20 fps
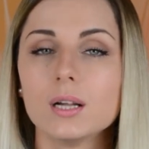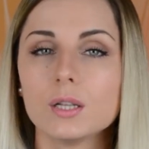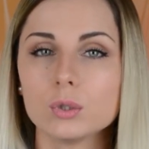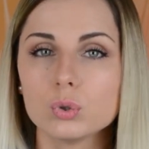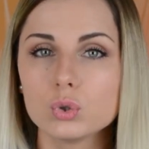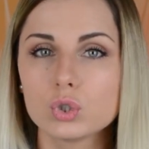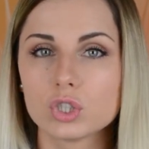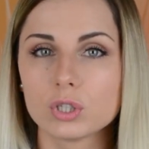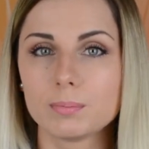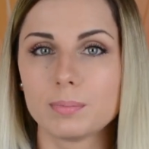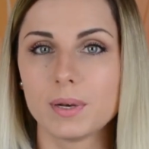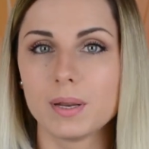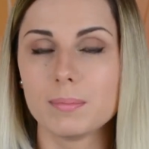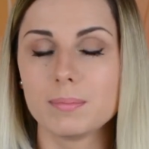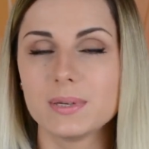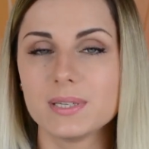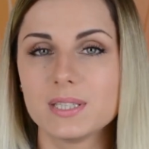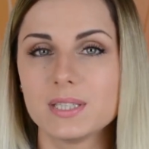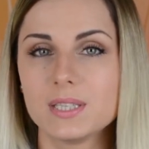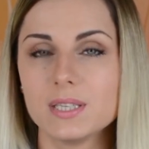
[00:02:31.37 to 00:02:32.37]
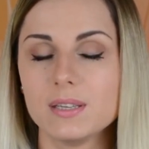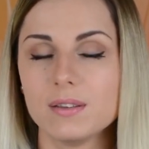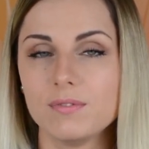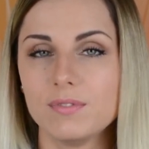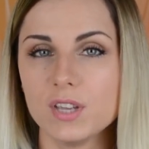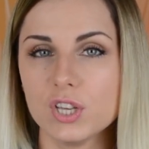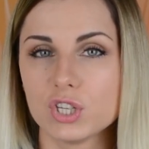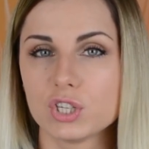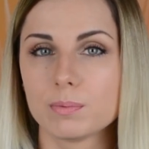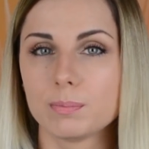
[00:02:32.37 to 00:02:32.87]
Лучше приобрести
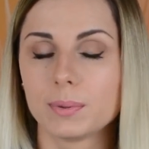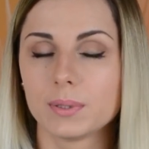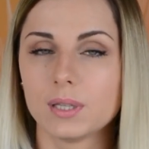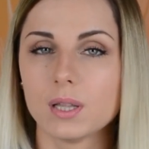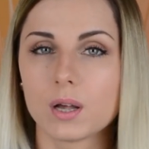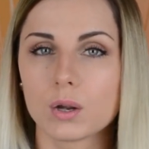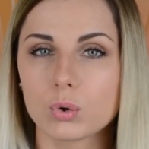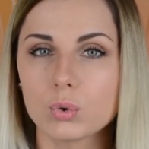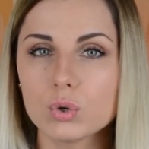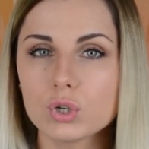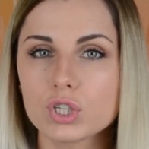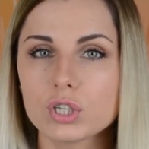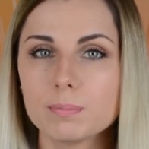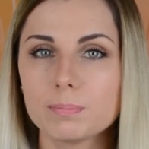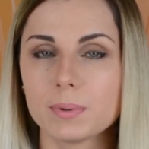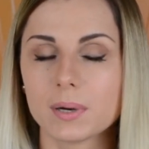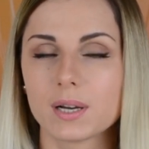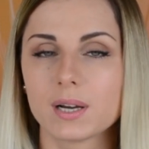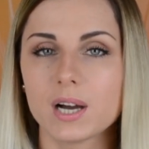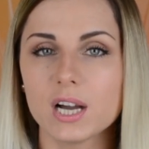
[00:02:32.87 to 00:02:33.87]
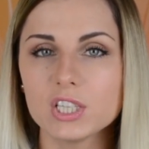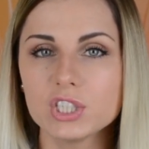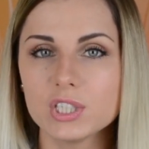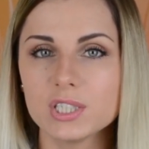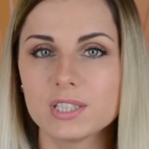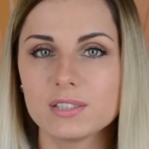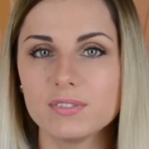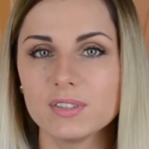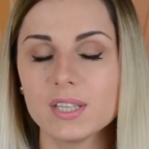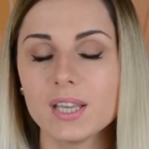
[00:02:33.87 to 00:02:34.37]
вещь подороже,
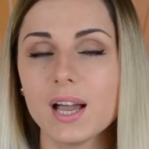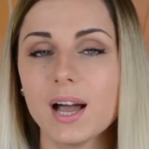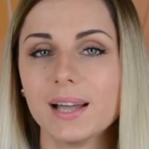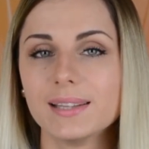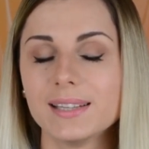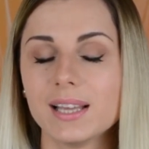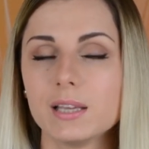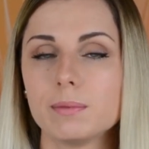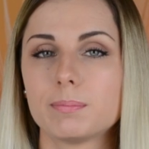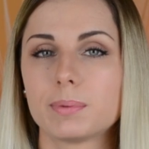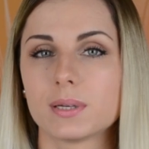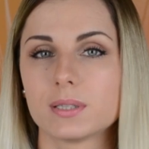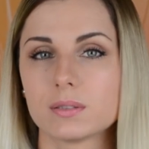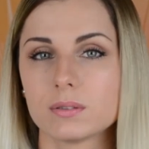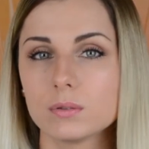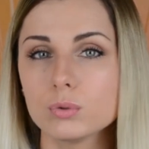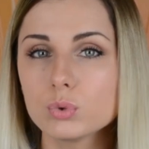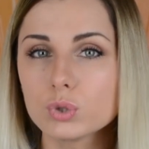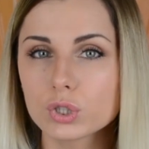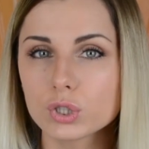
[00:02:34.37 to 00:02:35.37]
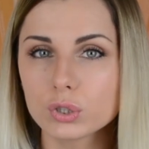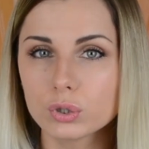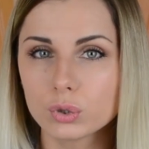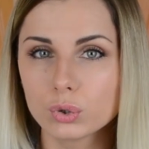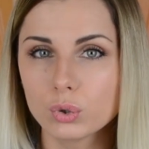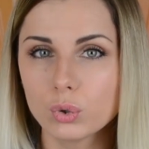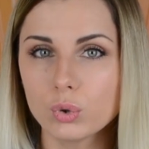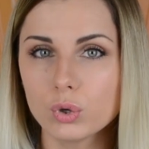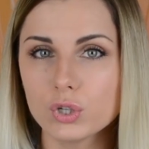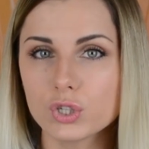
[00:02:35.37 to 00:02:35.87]
покачественнее, она и
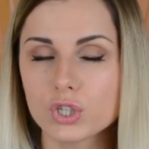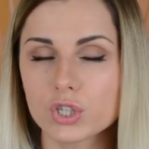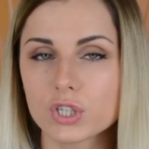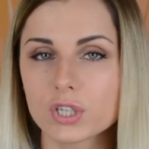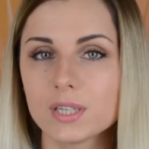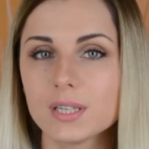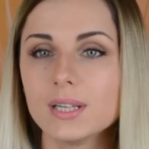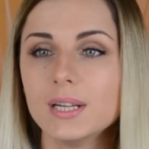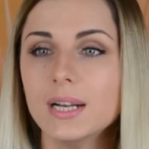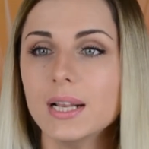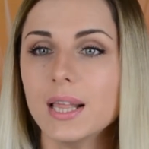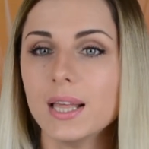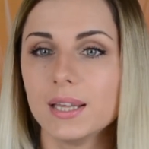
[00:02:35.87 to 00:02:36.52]
прослужит дольше,